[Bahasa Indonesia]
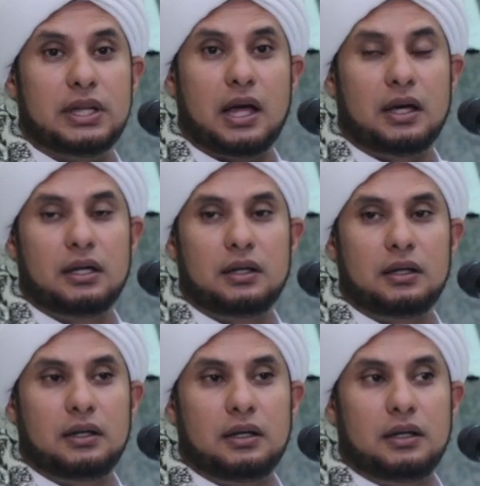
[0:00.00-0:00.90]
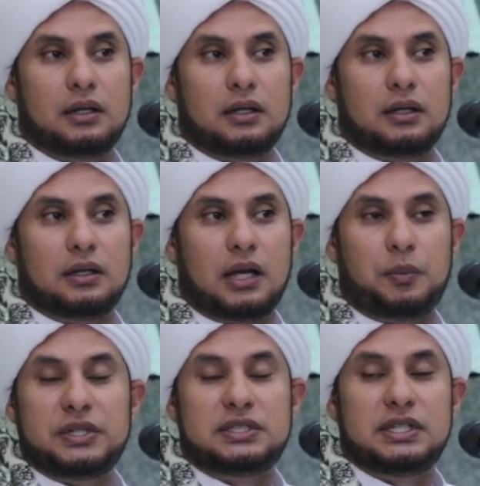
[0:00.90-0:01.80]
kita.
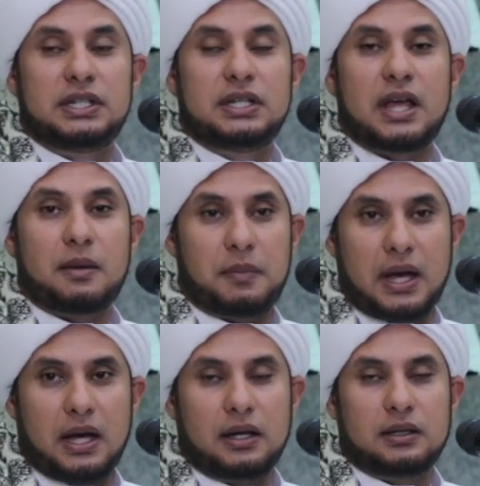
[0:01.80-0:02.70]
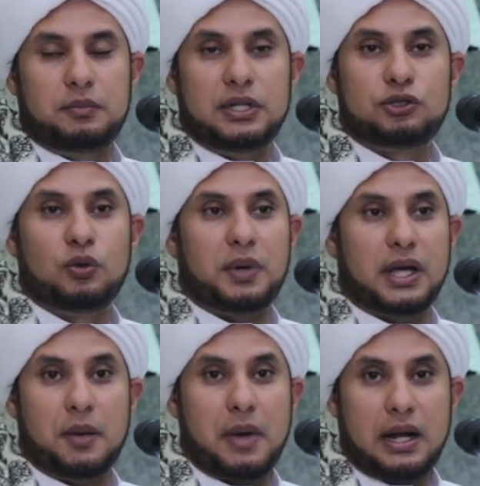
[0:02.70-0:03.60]
Habis ini ini apa? Besok
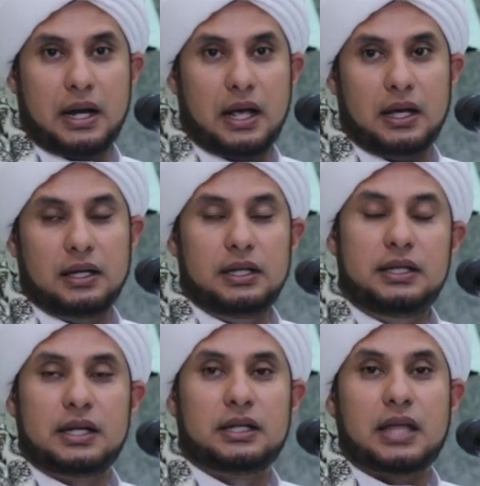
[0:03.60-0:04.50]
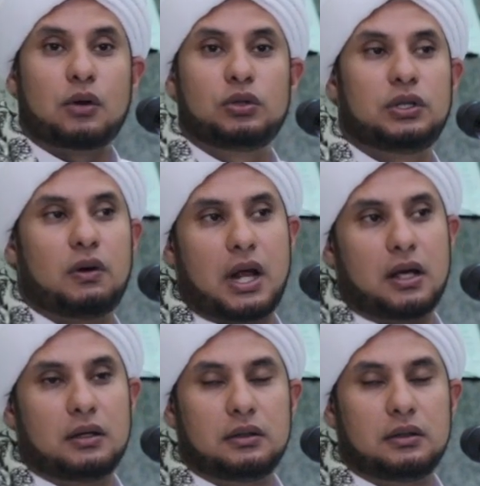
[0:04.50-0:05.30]
bagaimana? Ini yang ditakuti orang.